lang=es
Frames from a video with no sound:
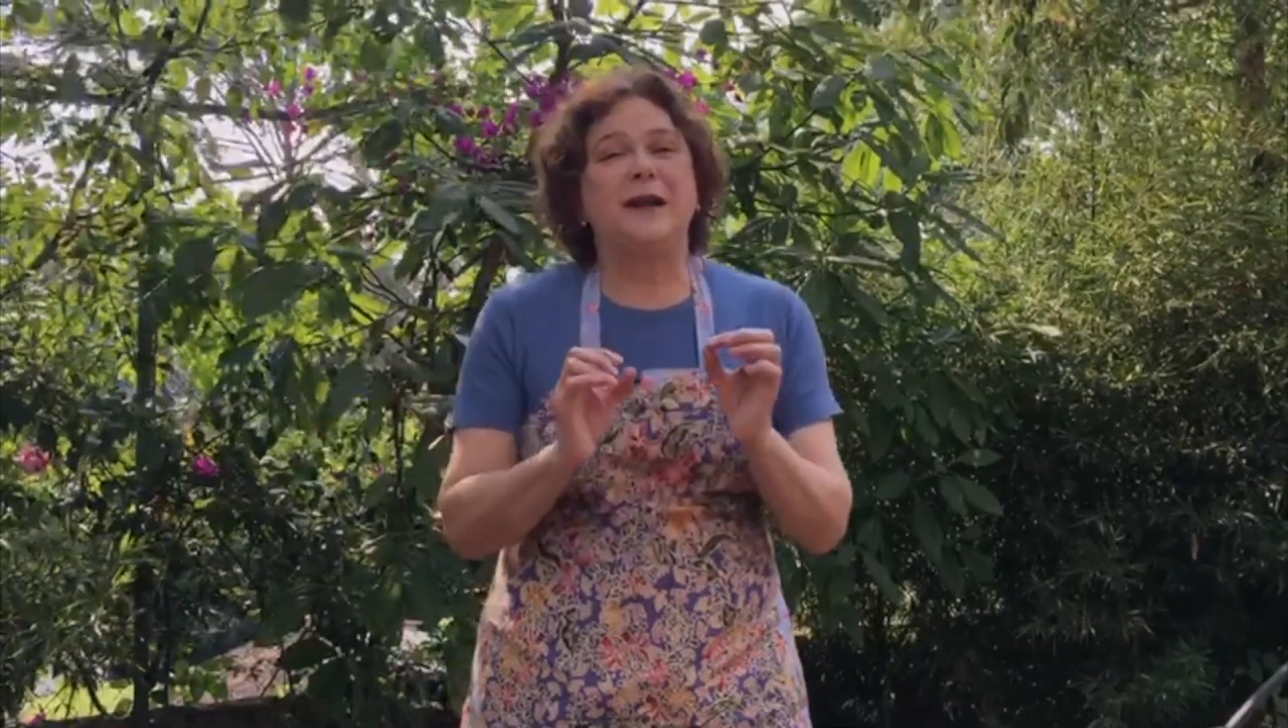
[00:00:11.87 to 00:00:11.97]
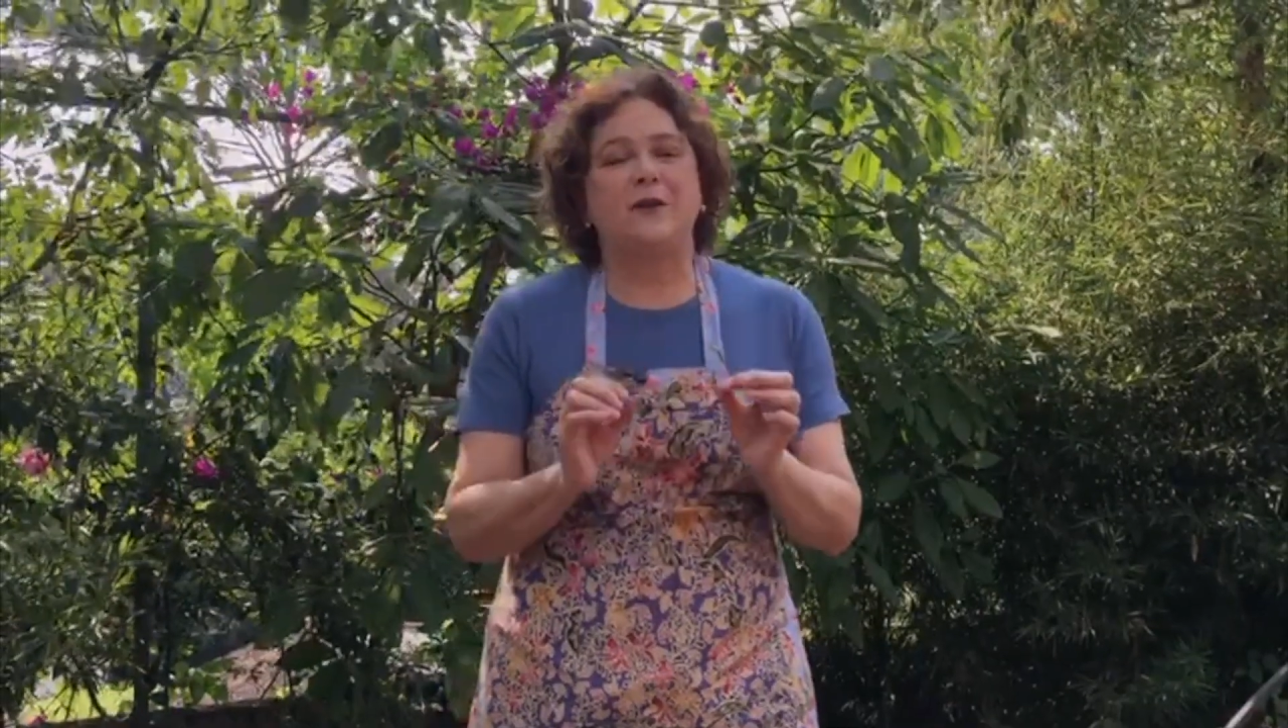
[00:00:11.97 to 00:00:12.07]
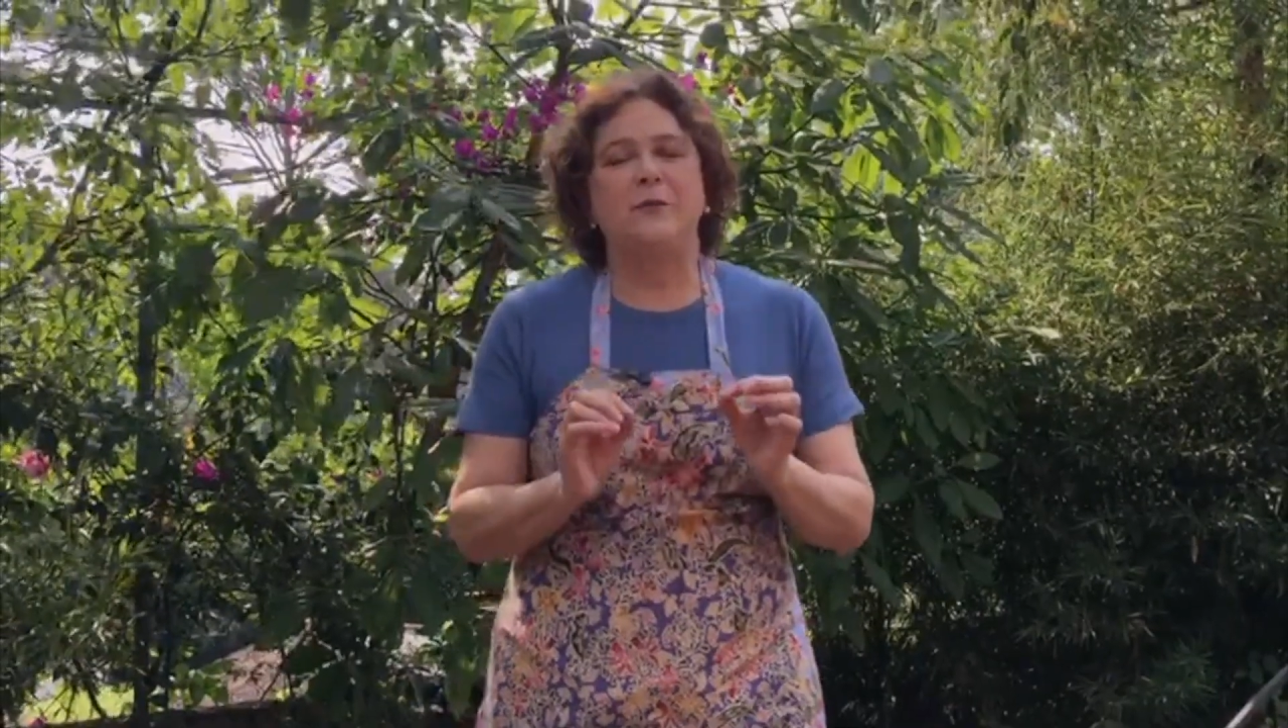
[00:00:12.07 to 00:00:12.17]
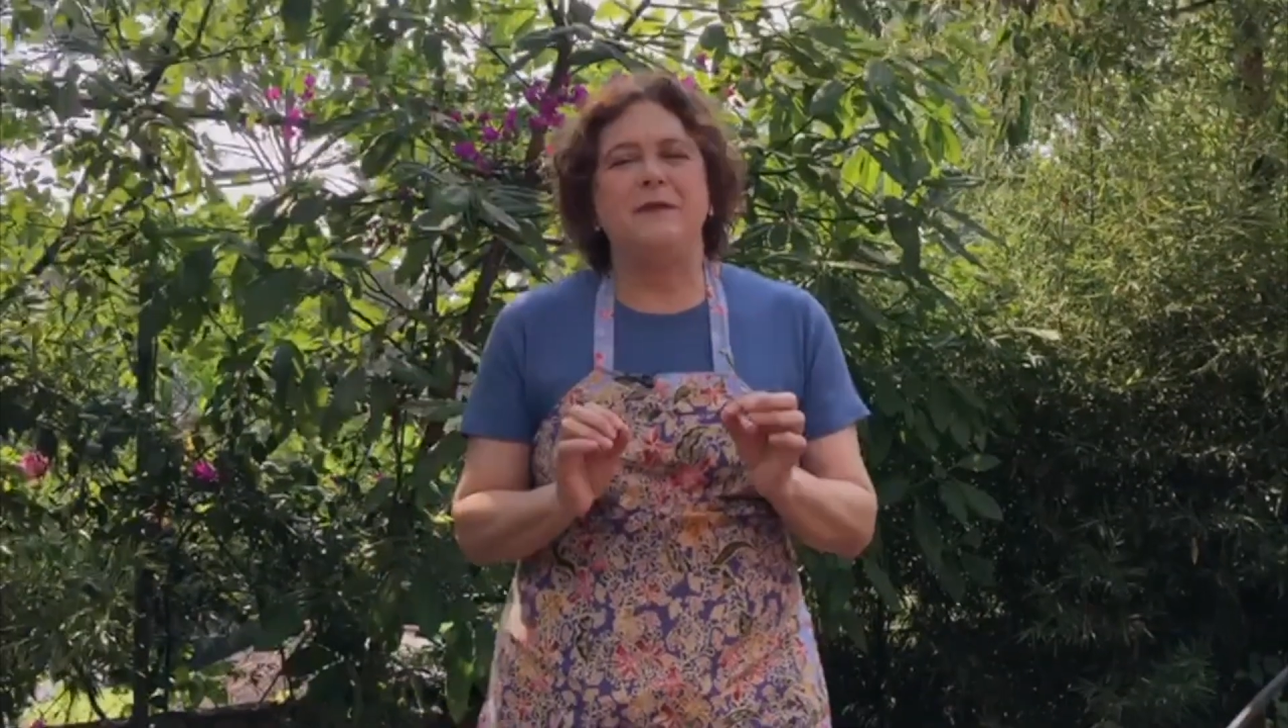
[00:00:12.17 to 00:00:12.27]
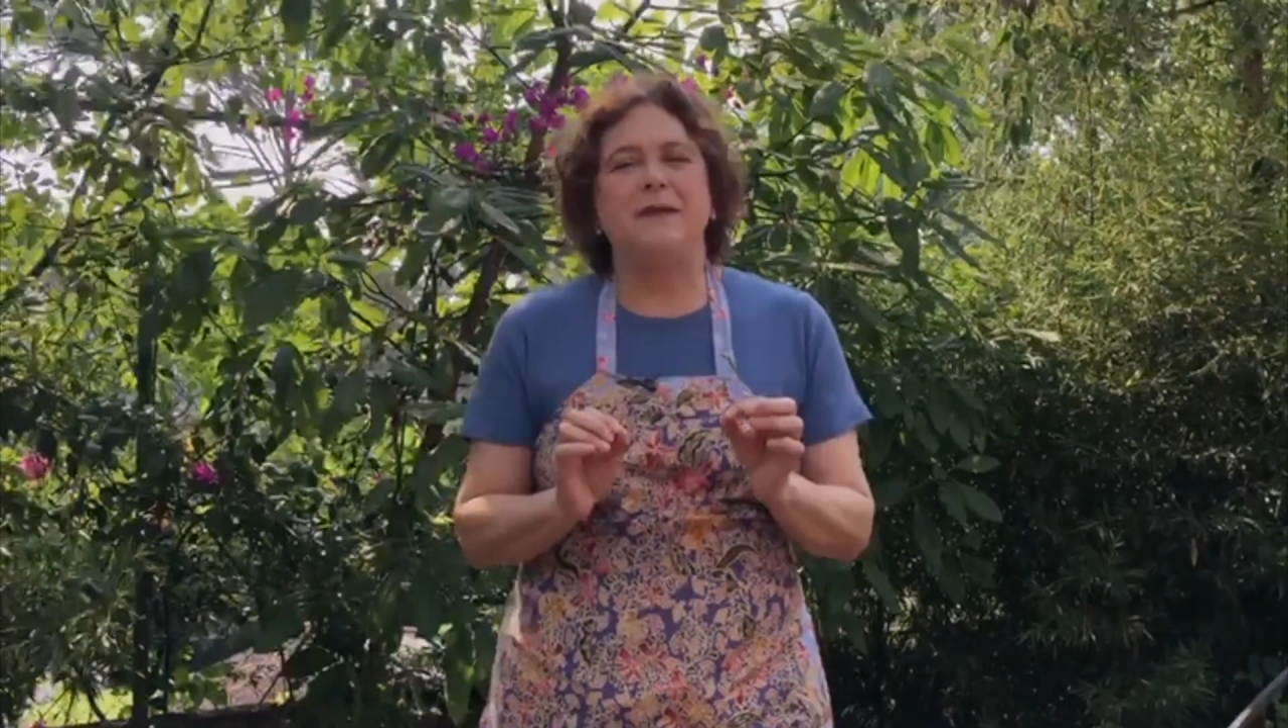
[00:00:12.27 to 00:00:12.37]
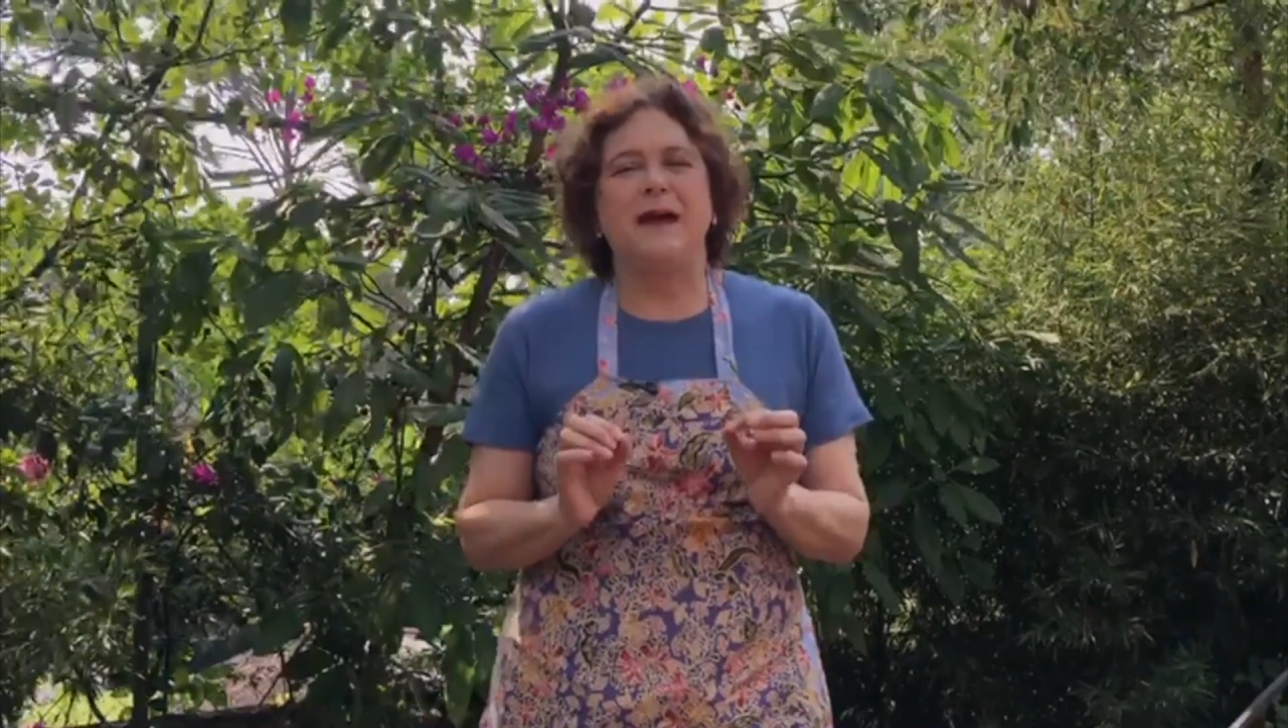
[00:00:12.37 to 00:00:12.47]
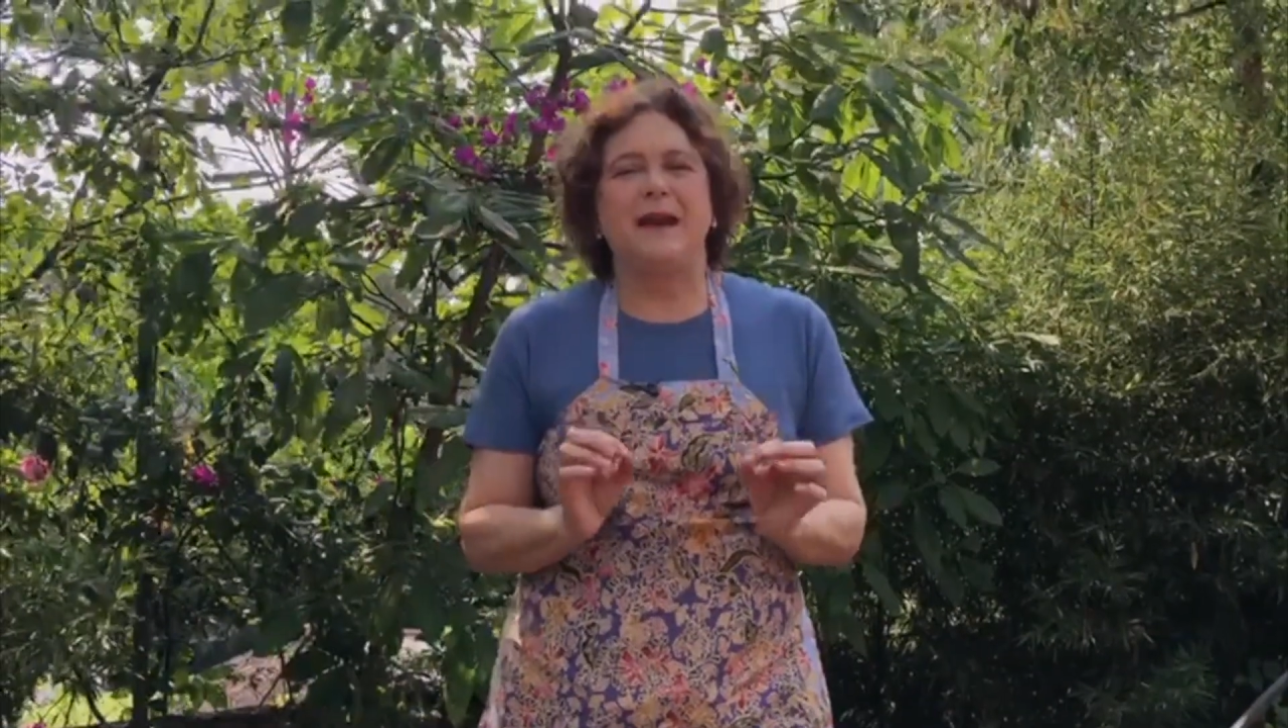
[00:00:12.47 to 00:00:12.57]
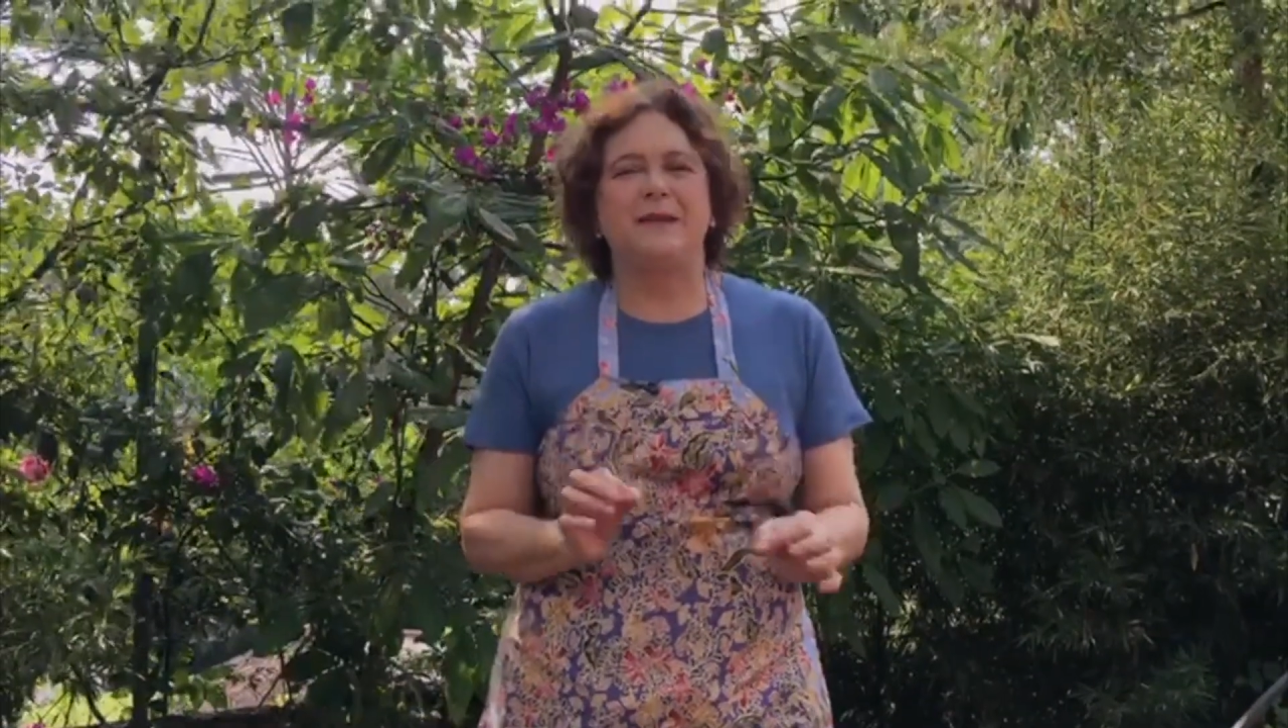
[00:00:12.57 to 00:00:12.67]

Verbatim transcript: recomendar